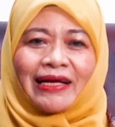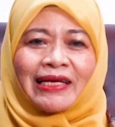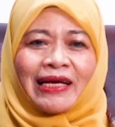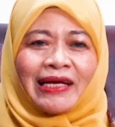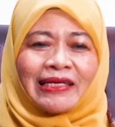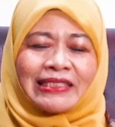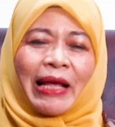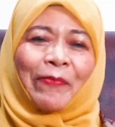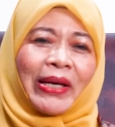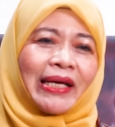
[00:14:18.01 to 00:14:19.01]
Hmm.
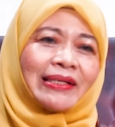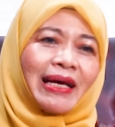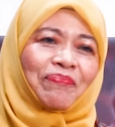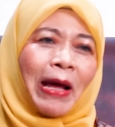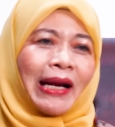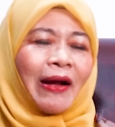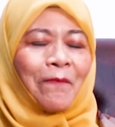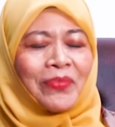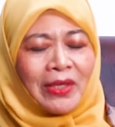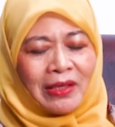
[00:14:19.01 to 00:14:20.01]
Saya pikir ya para
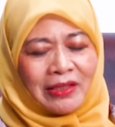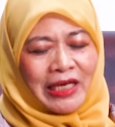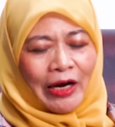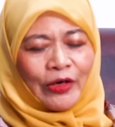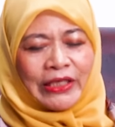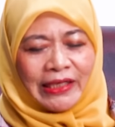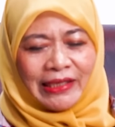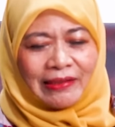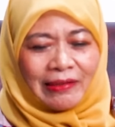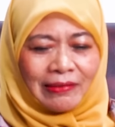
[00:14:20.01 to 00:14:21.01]
calon
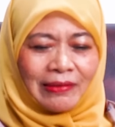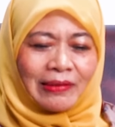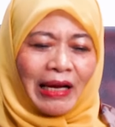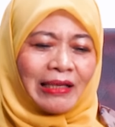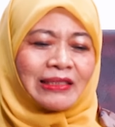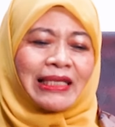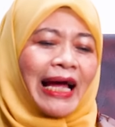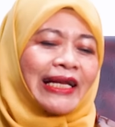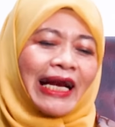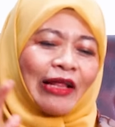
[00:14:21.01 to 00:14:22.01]
ini
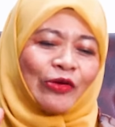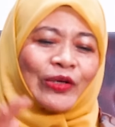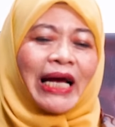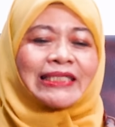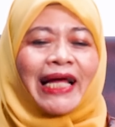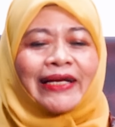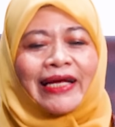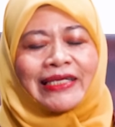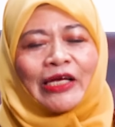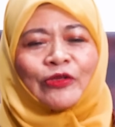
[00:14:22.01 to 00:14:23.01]
sadar atau nggak
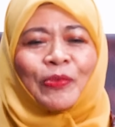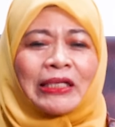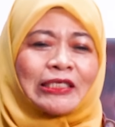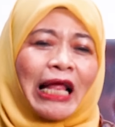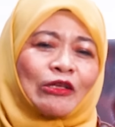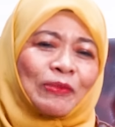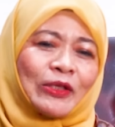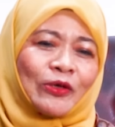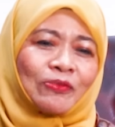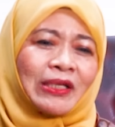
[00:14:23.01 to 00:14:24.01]
sadar ya itu hmm. satu
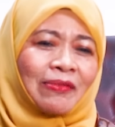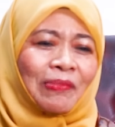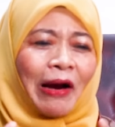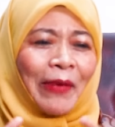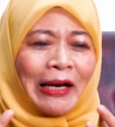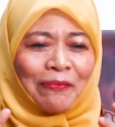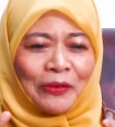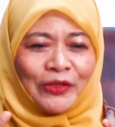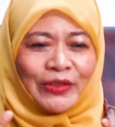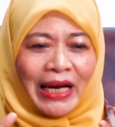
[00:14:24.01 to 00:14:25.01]
bentuk
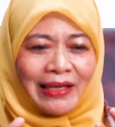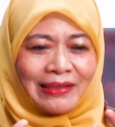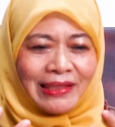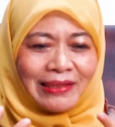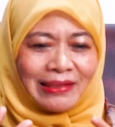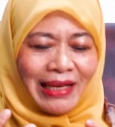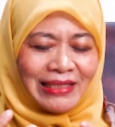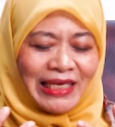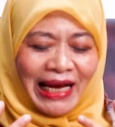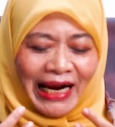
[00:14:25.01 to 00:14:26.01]
bagaimanapun juga
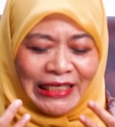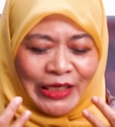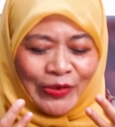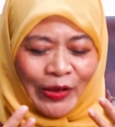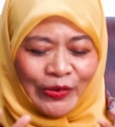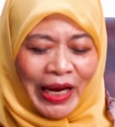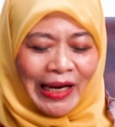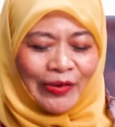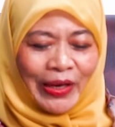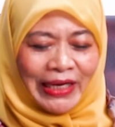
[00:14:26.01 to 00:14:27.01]
segala sesuatu yang
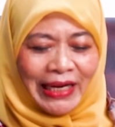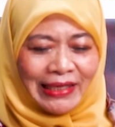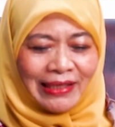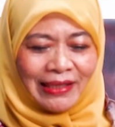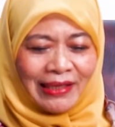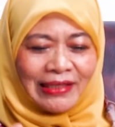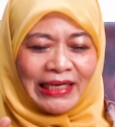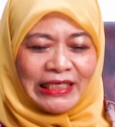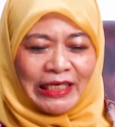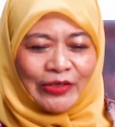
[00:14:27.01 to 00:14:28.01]
keluar dari
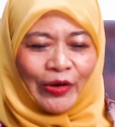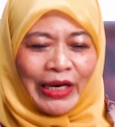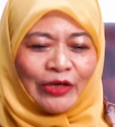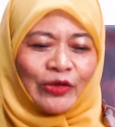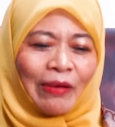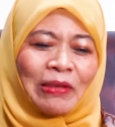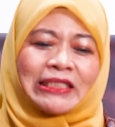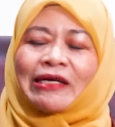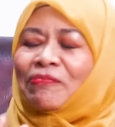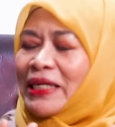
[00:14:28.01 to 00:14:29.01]
diri seseorang itu kan
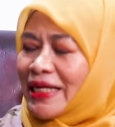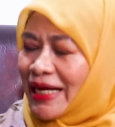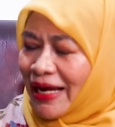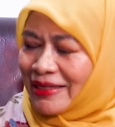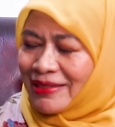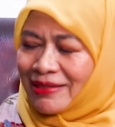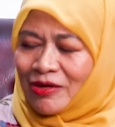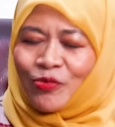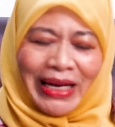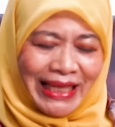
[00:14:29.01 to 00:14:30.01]
mencerminkan
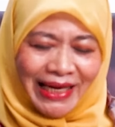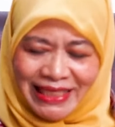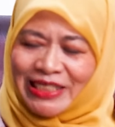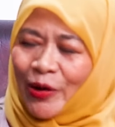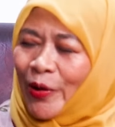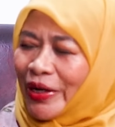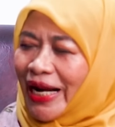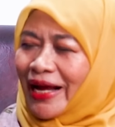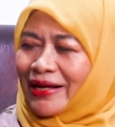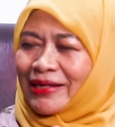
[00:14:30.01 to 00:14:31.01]
hmm. watak
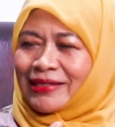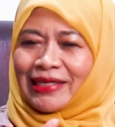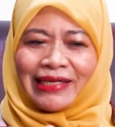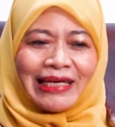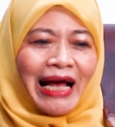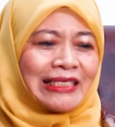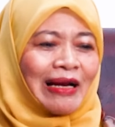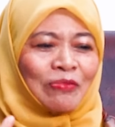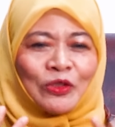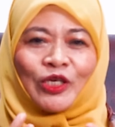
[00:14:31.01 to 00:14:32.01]
seseorang. Hmm. Jadi nggak
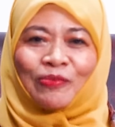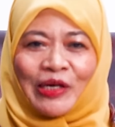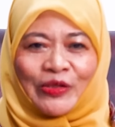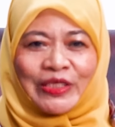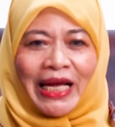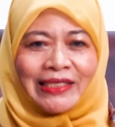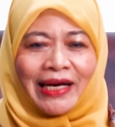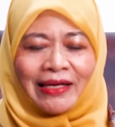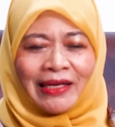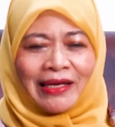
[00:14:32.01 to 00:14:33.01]
asal muncul begitu saja.